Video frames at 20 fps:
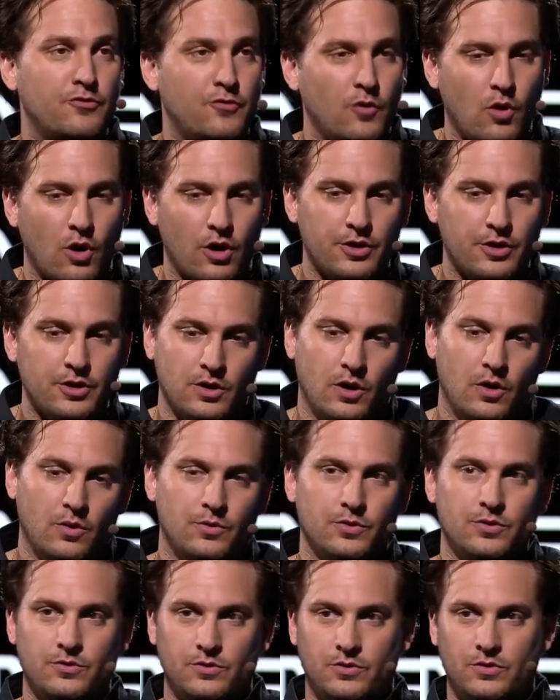Thông thường
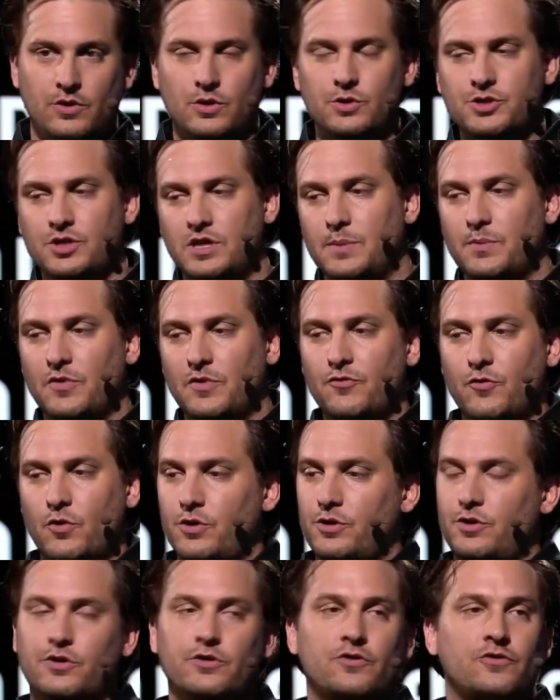thì trước khi anh chơi trò
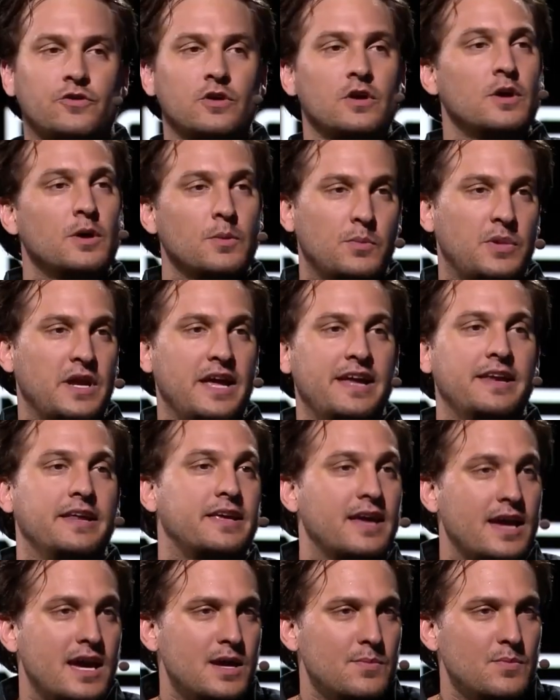chơi, và bây
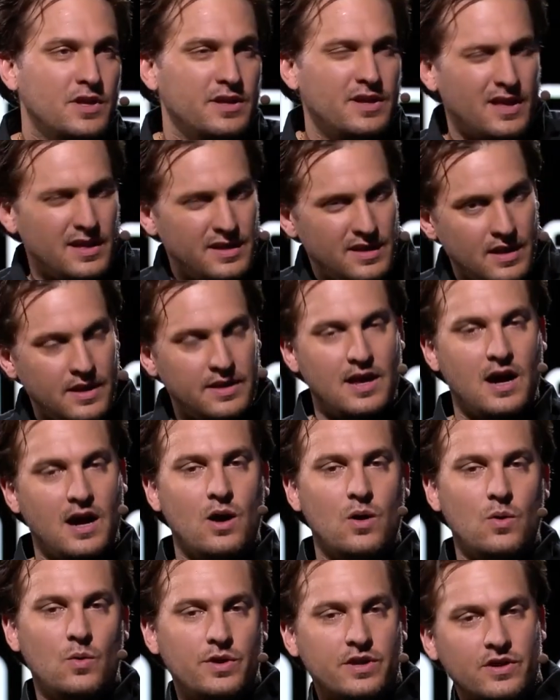giờ,
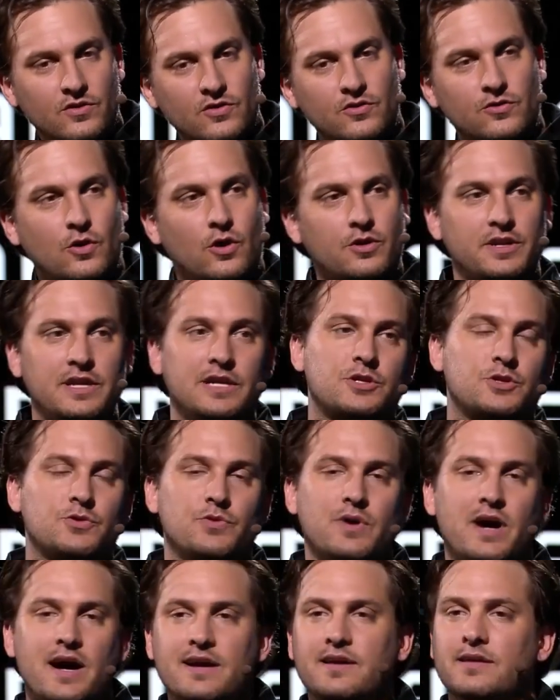chúng ta có thể bắt đầu
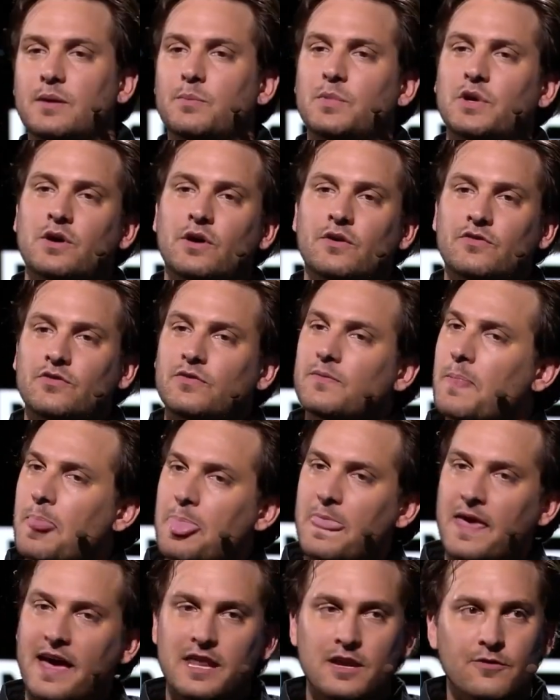tương tác vì
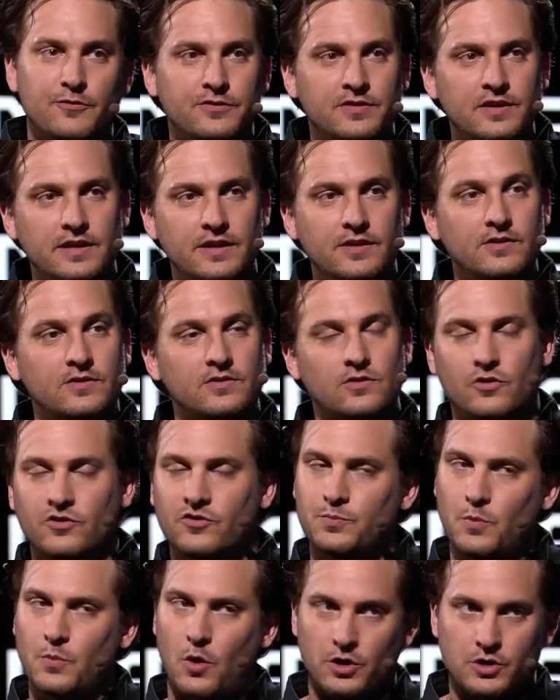NFT
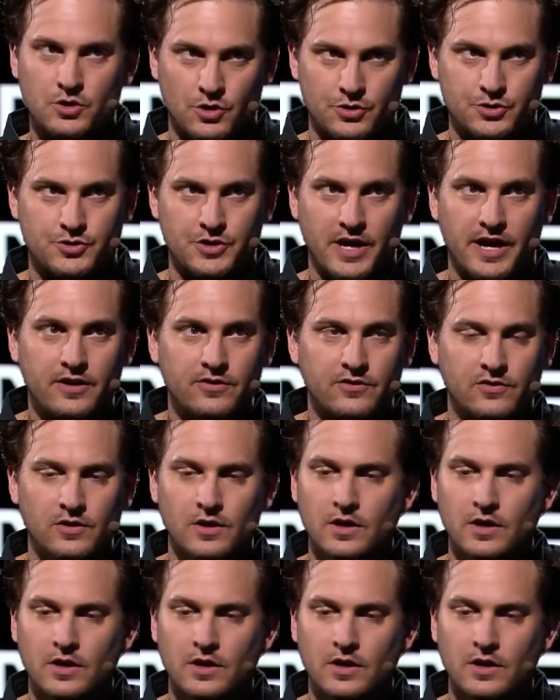là hợp đồng thông minh